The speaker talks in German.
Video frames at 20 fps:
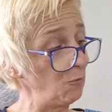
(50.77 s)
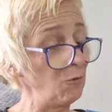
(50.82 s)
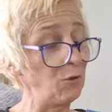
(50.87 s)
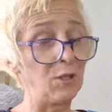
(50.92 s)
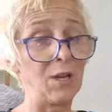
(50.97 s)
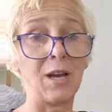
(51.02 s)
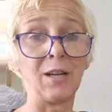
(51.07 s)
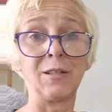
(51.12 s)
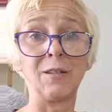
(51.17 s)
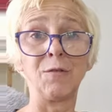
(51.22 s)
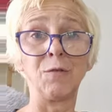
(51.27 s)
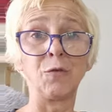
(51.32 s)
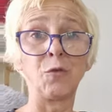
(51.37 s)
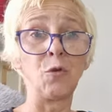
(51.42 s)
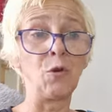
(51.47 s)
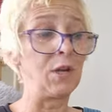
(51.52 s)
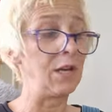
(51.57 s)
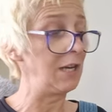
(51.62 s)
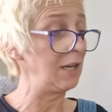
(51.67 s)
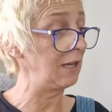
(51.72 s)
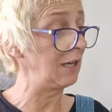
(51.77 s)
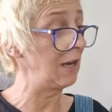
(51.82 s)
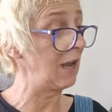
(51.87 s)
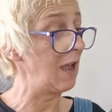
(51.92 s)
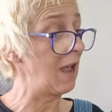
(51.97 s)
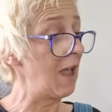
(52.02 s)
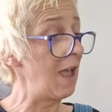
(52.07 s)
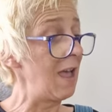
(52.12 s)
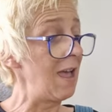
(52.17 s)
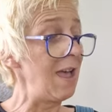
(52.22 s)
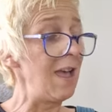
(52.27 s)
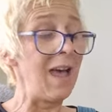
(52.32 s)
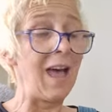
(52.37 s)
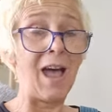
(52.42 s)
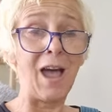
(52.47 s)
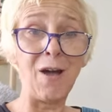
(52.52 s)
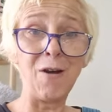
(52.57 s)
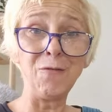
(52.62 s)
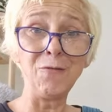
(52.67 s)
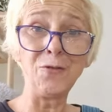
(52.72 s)
und sagte fröhlich,
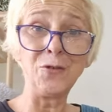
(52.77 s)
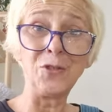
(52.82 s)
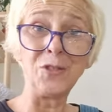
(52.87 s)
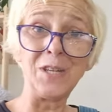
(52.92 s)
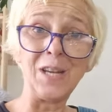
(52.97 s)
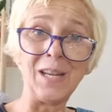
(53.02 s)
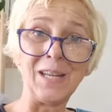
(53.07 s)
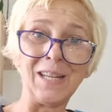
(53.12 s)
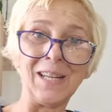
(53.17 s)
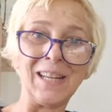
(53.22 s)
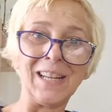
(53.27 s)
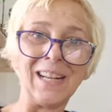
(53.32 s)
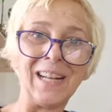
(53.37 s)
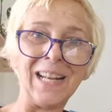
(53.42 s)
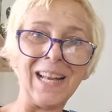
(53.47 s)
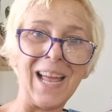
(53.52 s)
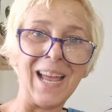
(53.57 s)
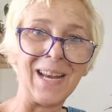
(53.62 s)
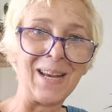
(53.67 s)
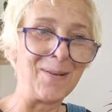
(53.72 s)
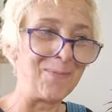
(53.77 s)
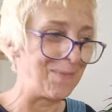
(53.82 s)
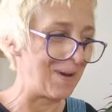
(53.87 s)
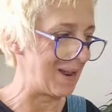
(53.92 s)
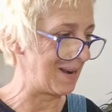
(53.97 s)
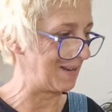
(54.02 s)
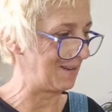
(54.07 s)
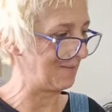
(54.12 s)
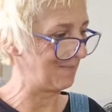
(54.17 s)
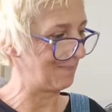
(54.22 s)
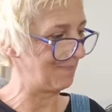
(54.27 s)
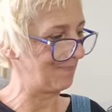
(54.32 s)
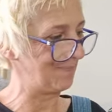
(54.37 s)
Aufstehen, kleiner Mann,